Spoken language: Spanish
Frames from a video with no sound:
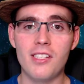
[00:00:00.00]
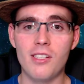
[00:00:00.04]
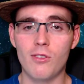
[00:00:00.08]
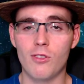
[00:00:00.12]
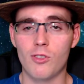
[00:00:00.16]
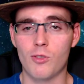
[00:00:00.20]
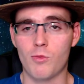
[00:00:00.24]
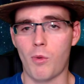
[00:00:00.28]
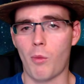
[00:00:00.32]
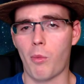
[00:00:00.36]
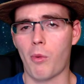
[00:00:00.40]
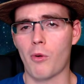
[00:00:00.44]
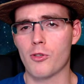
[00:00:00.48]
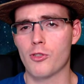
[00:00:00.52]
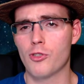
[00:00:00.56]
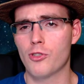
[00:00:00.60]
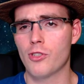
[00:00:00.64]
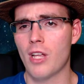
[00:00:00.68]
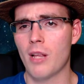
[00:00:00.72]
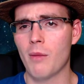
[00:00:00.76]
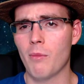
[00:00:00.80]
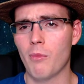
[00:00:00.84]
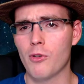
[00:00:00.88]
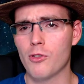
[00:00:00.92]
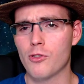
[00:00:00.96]
que nos
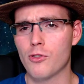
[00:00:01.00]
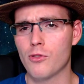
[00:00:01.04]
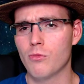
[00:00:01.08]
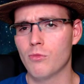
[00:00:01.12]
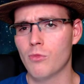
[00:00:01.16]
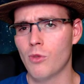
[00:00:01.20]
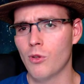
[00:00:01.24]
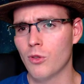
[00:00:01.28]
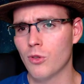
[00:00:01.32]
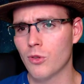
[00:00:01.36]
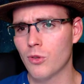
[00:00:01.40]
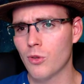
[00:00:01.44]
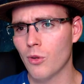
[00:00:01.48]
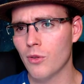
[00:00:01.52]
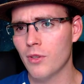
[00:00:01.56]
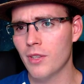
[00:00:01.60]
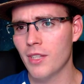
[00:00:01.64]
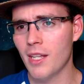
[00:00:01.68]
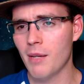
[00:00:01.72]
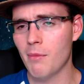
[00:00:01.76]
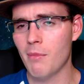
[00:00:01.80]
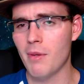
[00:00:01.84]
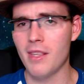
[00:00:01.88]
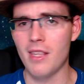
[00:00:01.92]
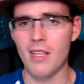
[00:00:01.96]
proporcionan pues un montón
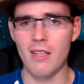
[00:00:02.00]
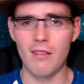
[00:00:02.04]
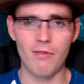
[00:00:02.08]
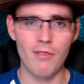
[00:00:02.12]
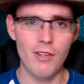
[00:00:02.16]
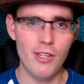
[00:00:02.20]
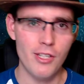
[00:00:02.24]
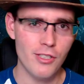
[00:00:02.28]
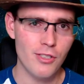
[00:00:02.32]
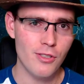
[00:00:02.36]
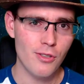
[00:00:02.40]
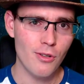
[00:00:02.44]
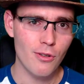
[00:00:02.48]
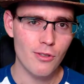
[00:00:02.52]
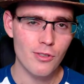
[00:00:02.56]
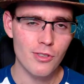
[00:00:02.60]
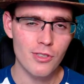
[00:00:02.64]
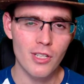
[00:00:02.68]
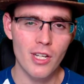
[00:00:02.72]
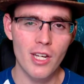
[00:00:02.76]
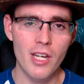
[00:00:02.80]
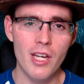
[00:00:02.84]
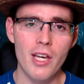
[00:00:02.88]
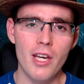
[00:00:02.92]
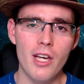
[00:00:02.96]
de
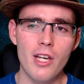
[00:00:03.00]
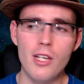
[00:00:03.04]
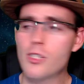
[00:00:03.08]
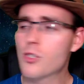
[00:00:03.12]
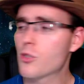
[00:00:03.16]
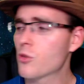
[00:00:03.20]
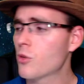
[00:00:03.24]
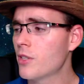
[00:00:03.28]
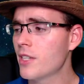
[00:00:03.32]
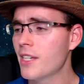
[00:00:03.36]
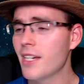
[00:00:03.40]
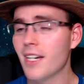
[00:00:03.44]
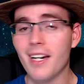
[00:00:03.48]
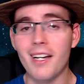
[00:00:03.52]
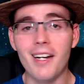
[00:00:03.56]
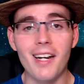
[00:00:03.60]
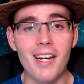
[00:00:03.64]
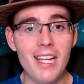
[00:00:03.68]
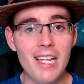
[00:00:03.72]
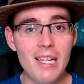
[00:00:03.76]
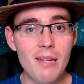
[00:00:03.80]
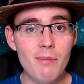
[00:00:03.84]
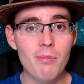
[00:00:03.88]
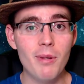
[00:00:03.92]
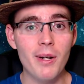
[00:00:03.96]
beneficios. Son
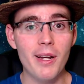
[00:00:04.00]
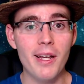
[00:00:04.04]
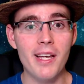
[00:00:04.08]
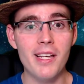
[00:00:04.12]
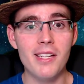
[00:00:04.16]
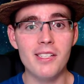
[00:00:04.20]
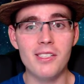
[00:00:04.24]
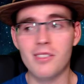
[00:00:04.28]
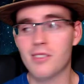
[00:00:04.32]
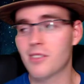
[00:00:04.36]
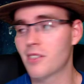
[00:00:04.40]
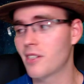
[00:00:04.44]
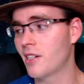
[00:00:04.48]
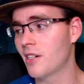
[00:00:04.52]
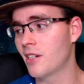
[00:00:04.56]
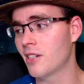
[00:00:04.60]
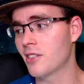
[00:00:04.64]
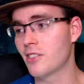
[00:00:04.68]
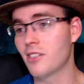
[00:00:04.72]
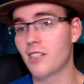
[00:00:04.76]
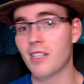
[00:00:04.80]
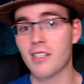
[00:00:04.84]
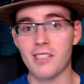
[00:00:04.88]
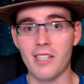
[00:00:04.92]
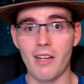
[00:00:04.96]
increíbles eh,
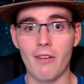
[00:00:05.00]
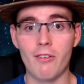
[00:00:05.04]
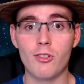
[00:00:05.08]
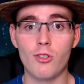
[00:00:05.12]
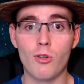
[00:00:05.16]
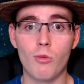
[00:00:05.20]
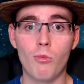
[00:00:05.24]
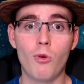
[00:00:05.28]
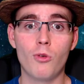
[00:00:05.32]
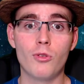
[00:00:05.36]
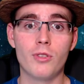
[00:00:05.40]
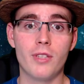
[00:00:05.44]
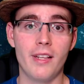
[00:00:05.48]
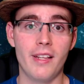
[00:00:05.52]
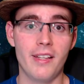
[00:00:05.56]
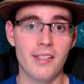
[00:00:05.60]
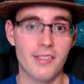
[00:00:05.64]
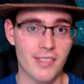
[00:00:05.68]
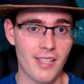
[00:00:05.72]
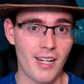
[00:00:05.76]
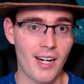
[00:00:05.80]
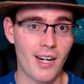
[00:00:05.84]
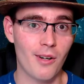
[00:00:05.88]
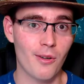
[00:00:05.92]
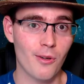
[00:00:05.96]
si sabes cómo
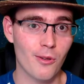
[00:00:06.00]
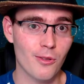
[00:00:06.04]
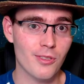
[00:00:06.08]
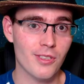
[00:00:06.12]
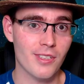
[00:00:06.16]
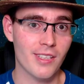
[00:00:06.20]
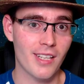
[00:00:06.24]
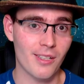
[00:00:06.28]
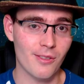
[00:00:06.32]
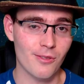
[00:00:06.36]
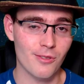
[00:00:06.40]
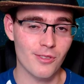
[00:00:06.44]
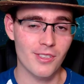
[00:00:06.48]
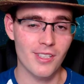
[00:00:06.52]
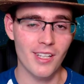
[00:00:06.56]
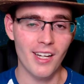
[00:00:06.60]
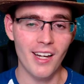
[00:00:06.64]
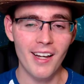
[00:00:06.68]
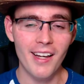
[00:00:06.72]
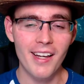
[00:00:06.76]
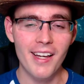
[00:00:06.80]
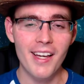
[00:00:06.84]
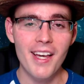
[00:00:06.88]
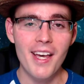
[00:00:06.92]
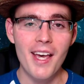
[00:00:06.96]
utilizarlos, claro
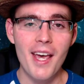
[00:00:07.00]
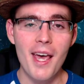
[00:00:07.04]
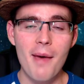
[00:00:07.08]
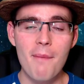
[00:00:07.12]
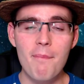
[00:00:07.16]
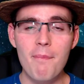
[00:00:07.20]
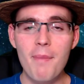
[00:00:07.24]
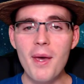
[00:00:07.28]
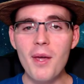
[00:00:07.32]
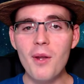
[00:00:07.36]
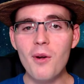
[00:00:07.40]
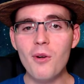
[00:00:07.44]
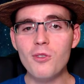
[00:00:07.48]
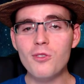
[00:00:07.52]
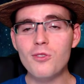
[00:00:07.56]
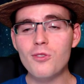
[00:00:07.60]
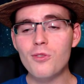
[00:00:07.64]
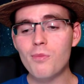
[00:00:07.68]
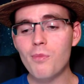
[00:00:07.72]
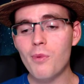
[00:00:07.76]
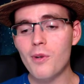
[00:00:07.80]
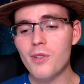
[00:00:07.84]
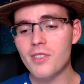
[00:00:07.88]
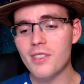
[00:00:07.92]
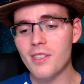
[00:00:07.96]
está. Pero
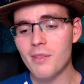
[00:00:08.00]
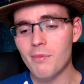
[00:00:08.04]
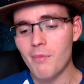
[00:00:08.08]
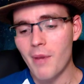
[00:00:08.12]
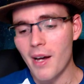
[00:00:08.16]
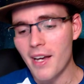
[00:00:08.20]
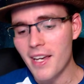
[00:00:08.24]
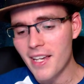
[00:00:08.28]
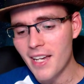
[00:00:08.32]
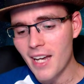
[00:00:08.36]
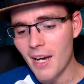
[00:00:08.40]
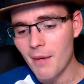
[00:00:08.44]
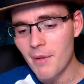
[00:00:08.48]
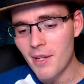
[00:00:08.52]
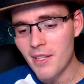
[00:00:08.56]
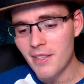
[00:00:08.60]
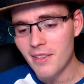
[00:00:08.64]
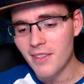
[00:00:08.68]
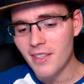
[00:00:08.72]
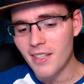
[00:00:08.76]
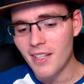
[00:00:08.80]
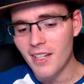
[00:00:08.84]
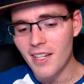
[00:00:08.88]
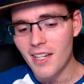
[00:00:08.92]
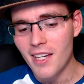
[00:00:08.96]

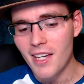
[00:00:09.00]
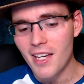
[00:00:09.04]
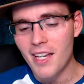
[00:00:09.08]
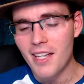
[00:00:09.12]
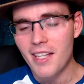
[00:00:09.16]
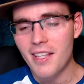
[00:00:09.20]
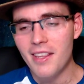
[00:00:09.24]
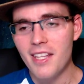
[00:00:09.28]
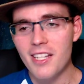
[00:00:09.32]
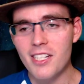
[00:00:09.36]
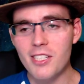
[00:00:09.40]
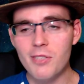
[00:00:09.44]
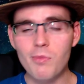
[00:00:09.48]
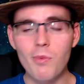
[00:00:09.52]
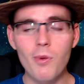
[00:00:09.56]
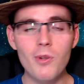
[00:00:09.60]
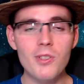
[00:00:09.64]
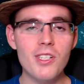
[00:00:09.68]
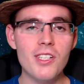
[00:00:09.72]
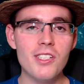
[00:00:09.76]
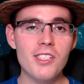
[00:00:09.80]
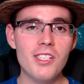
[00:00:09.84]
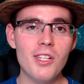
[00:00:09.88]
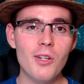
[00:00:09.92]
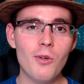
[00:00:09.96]
mágicamente,
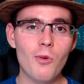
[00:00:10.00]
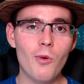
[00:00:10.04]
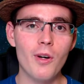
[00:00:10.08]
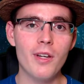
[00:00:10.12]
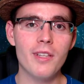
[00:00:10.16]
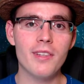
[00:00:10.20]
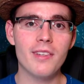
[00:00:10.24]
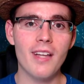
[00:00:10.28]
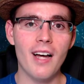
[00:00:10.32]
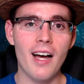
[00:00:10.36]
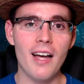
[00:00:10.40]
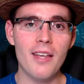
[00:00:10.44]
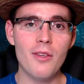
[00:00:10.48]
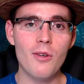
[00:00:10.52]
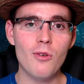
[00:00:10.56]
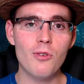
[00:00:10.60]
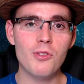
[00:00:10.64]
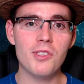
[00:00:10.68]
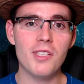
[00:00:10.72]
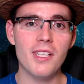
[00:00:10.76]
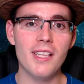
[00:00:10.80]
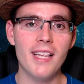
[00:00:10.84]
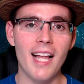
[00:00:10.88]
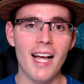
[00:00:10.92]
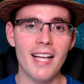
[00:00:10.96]
después de 50
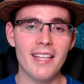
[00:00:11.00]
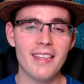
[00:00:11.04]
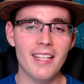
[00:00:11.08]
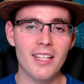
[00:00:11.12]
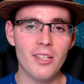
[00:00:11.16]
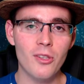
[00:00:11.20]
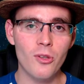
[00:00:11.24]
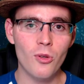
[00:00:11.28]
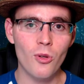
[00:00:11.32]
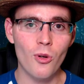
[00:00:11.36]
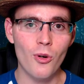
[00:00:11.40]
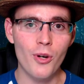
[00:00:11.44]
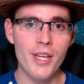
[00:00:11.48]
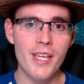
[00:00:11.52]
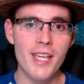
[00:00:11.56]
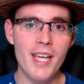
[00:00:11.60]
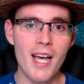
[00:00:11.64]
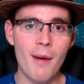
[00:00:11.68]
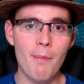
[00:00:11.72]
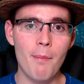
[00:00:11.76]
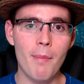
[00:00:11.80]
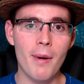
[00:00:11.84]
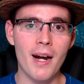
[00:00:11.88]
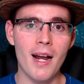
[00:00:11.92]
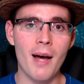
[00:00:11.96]
años, la
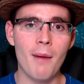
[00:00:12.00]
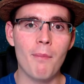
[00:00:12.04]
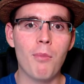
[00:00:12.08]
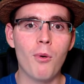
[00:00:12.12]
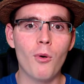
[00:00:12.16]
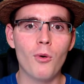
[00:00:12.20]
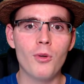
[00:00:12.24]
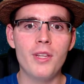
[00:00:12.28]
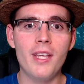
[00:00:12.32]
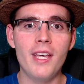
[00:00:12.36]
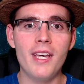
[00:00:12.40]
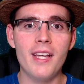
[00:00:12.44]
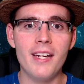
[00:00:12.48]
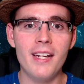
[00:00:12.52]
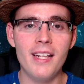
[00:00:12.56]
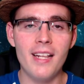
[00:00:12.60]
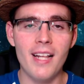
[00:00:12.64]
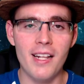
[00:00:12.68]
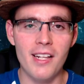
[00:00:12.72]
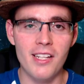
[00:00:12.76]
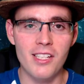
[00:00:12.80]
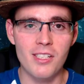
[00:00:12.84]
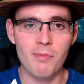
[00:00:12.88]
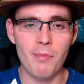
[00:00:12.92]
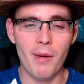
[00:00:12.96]
tecnología para poder ir
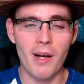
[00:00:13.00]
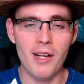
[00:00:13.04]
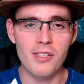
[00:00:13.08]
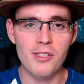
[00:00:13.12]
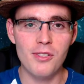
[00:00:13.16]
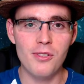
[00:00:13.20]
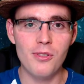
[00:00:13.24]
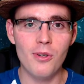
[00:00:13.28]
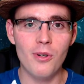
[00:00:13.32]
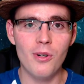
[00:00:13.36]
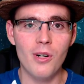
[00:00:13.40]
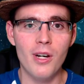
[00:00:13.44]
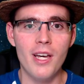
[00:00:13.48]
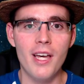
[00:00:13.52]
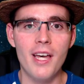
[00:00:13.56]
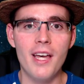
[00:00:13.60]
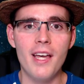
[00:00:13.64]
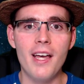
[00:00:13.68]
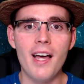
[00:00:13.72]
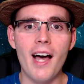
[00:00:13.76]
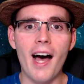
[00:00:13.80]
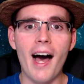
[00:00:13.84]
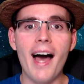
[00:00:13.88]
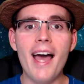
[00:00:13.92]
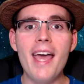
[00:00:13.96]
al espacio
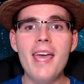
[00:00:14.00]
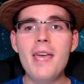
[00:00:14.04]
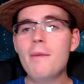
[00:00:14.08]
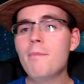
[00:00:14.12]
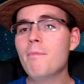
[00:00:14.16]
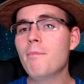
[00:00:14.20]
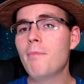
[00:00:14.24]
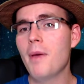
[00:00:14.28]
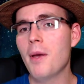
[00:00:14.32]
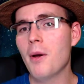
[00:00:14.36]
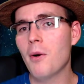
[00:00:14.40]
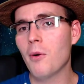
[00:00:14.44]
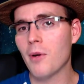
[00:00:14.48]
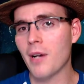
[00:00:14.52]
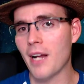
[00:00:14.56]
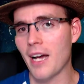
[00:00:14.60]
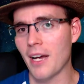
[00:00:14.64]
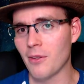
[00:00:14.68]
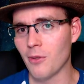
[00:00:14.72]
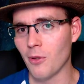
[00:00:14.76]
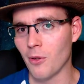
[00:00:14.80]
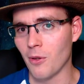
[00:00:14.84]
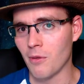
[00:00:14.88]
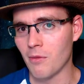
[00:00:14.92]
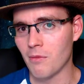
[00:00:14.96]
ha
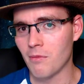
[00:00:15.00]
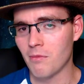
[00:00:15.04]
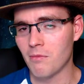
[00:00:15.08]
empeorado.